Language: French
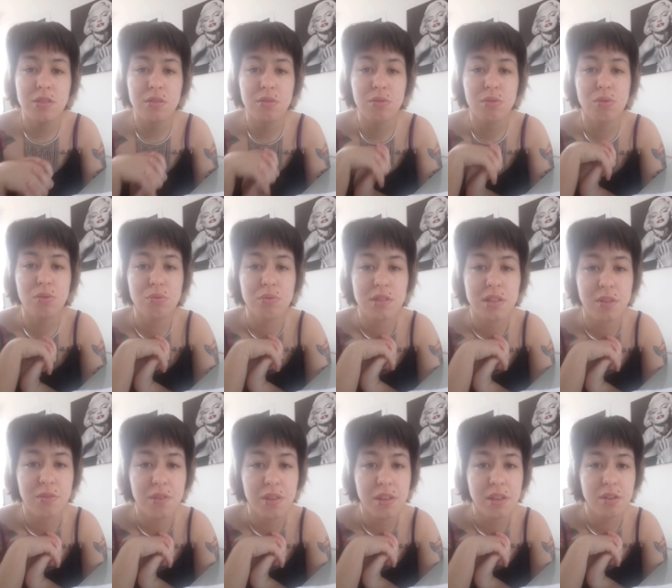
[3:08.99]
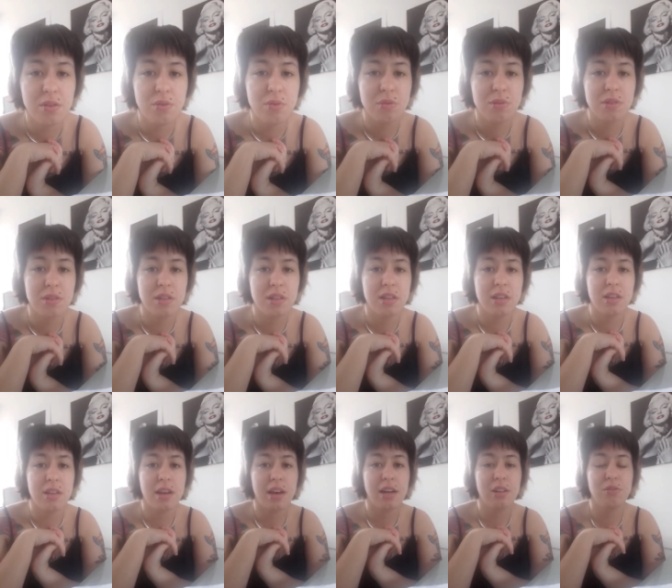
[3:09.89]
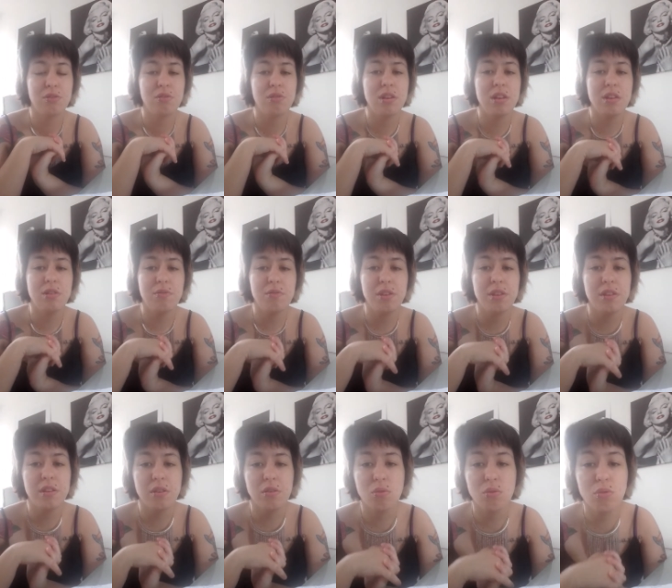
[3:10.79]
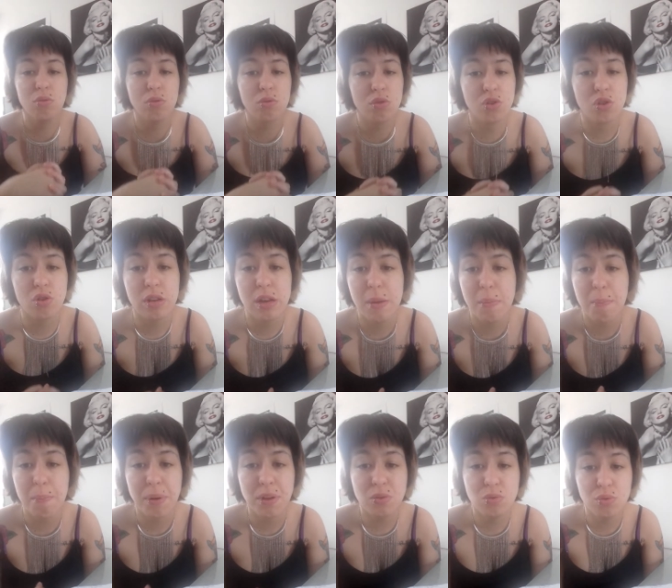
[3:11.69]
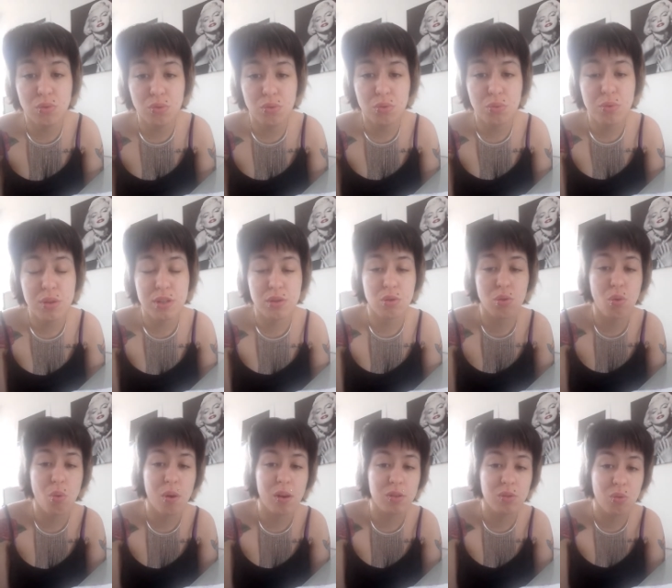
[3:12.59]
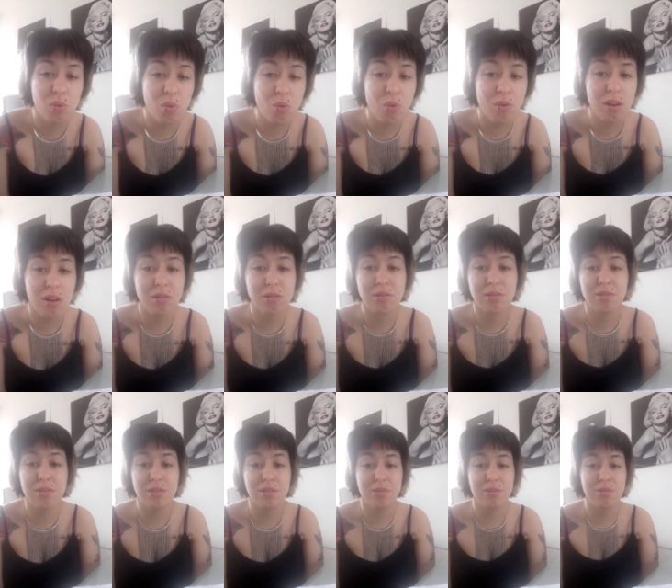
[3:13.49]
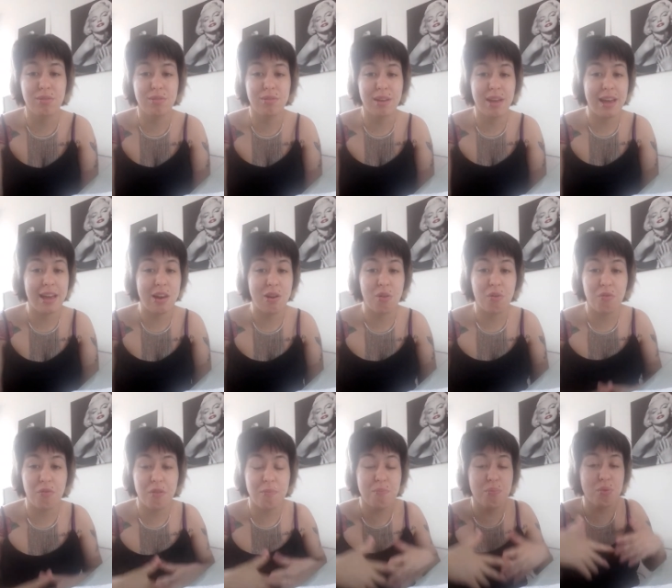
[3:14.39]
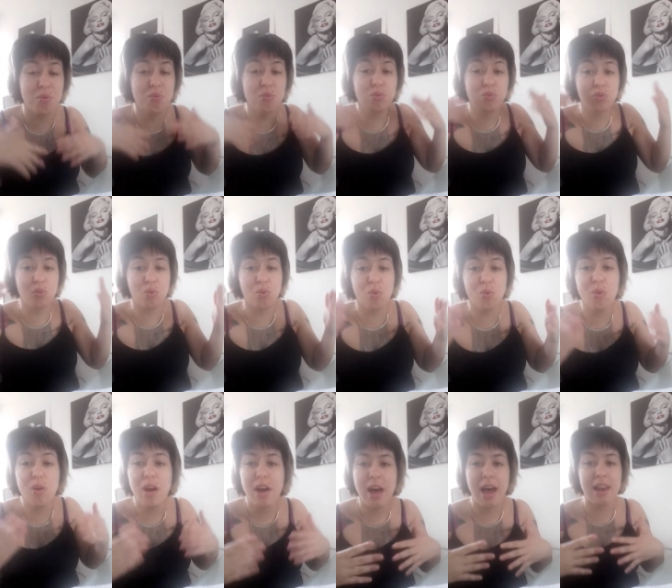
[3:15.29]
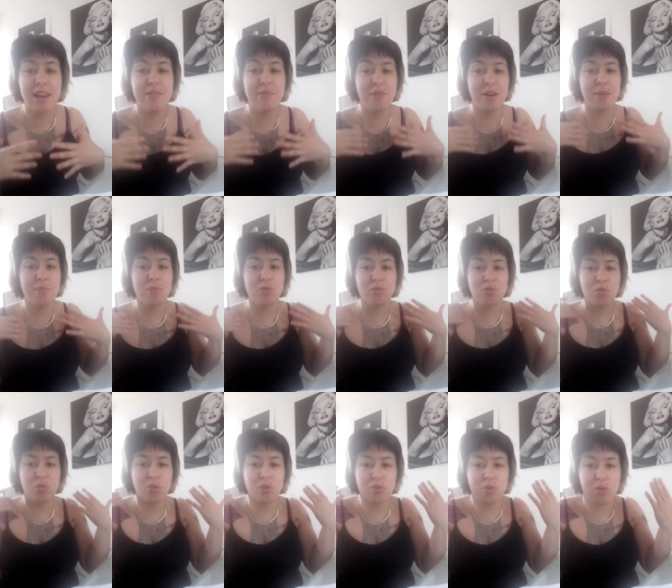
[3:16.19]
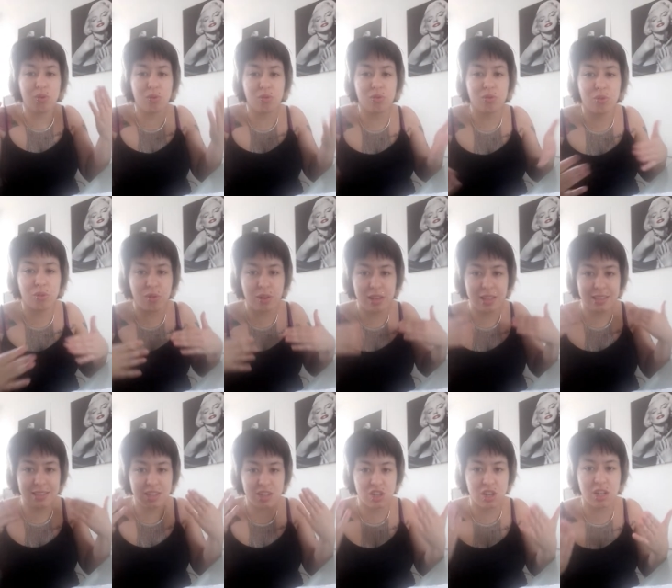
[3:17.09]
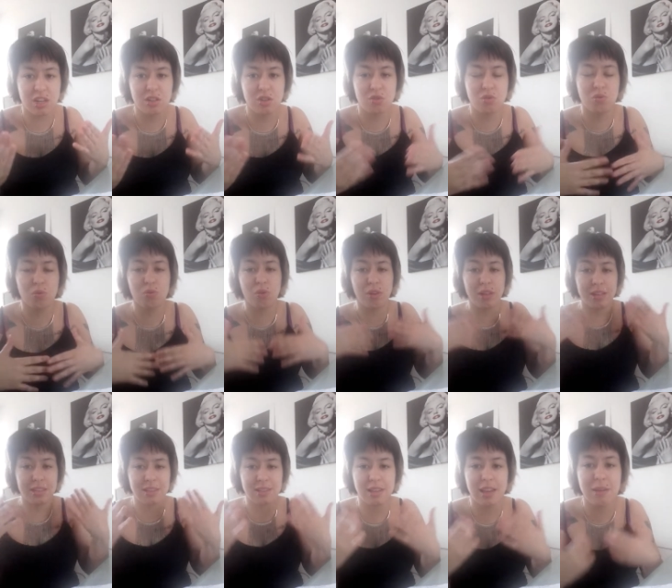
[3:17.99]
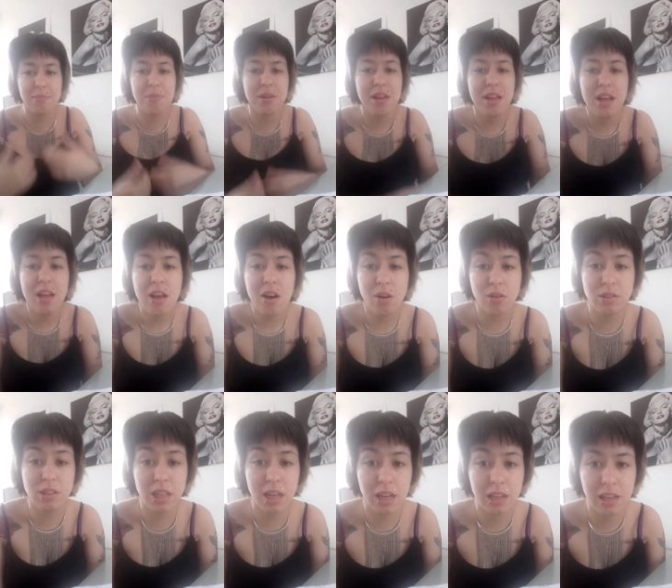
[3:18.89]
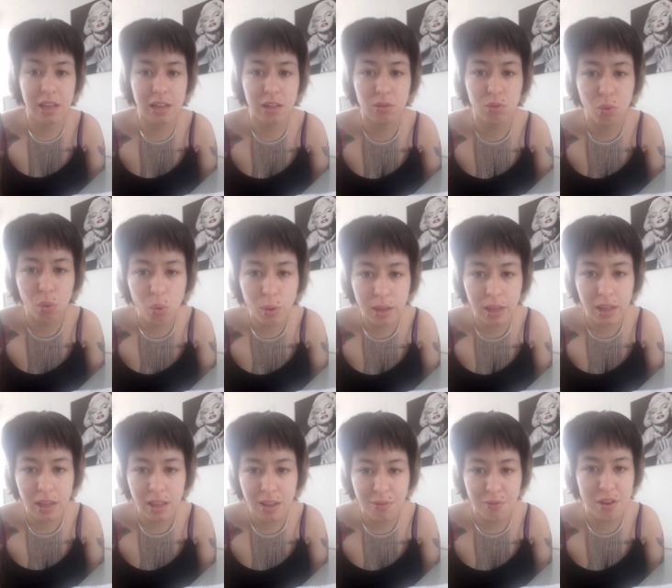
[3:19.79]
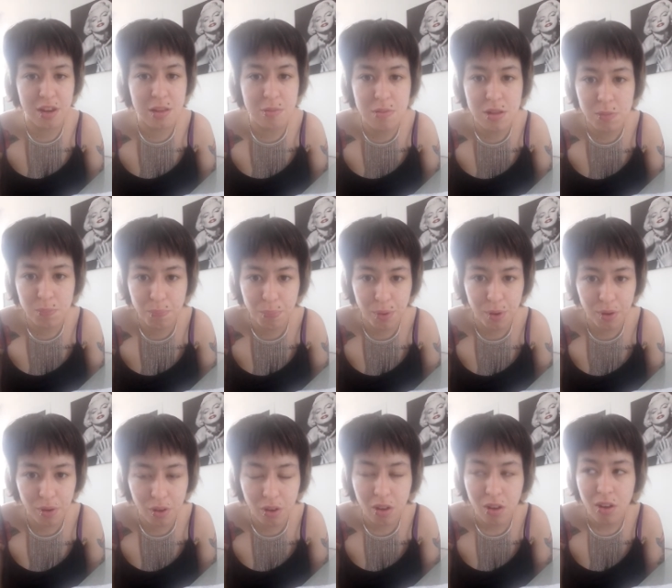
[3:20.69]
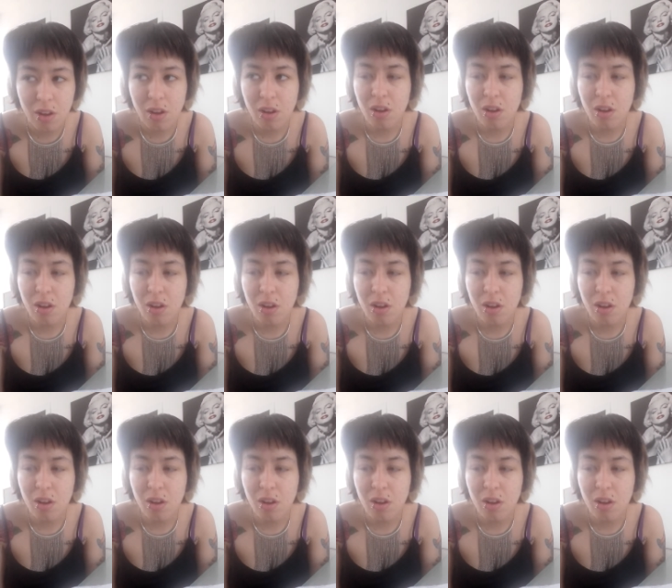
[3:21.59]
le nom de sa vidéo, c'est Adeline Vidéo. Je ne l'aime pas du tout. Elle se croit drôle alors qu'elle en fait beaucoup trop. Elle est vraiment trop dans l'exagération, dans l'extrême. On dirait qu'elle est droguée, elle fait limite peur.